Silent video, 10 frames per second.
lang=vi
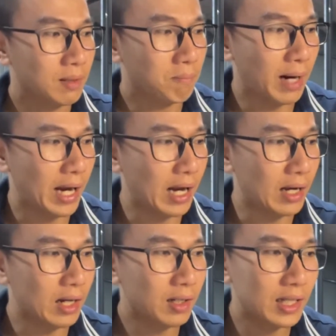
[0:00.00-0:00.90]
mà
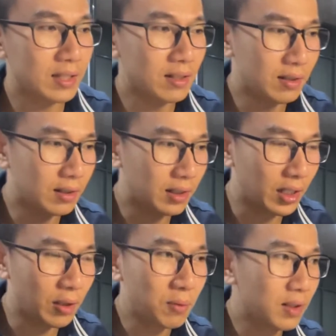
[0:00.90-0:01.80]
nó là vừa
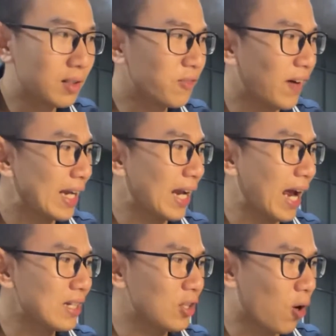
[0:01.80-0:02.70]
kiểu cứ phải là
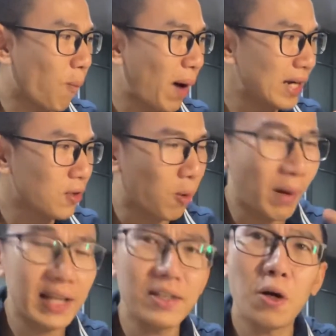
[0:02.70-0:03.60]
ăn dồn ăn
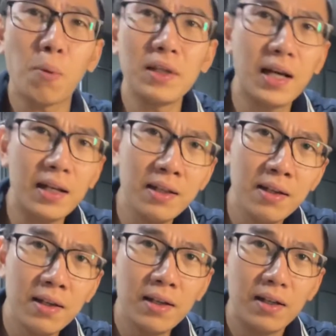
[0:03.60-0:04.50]
dồn ăn dồn như thế
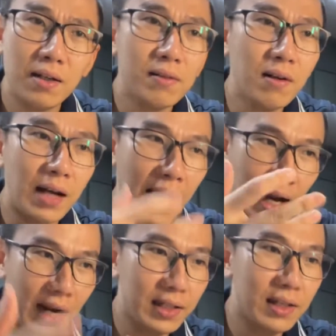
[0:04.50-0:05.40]
nó rất là
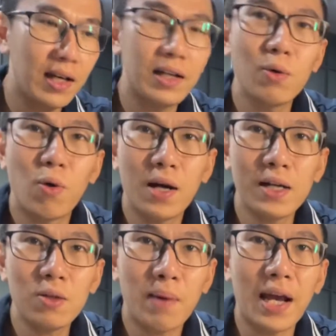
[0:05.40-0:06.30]
hại cho hệ tiêu hóa
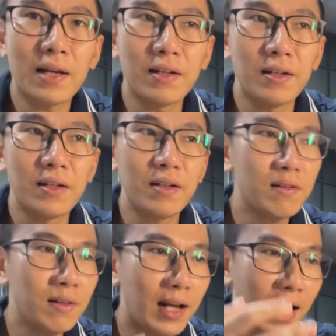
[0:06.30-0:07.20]
của bạn nó
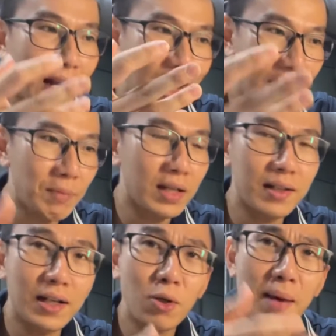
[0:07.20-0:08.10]
rất là làm cho
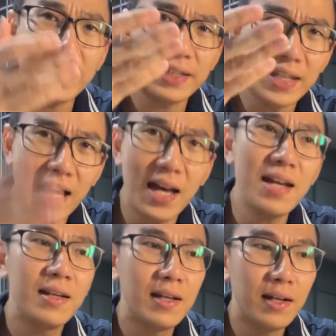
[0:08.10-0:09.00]
cơ thể của bạn
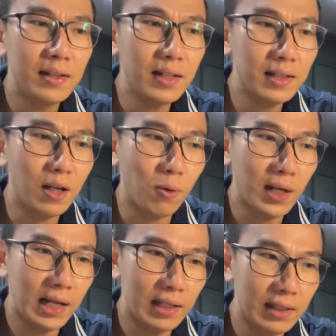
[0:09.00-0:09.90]
dễ tích tụ
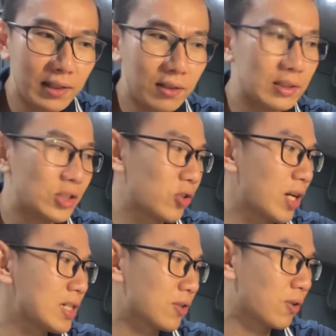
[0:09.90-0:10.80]
thành những cái lượng
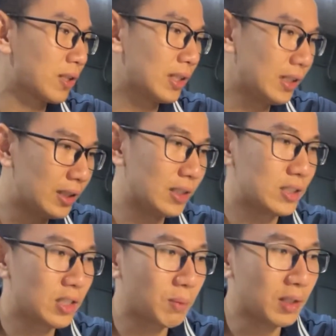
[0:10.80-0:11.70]
cholesterol thừa
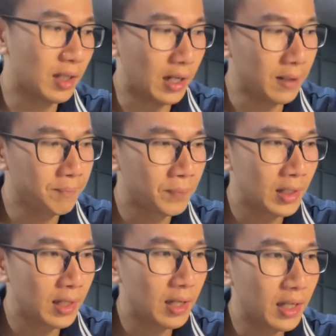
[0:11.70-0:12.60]
trong cơ thể
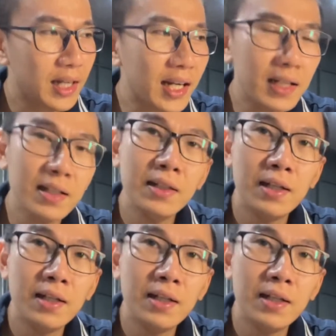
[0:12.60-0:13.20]
cái cách á,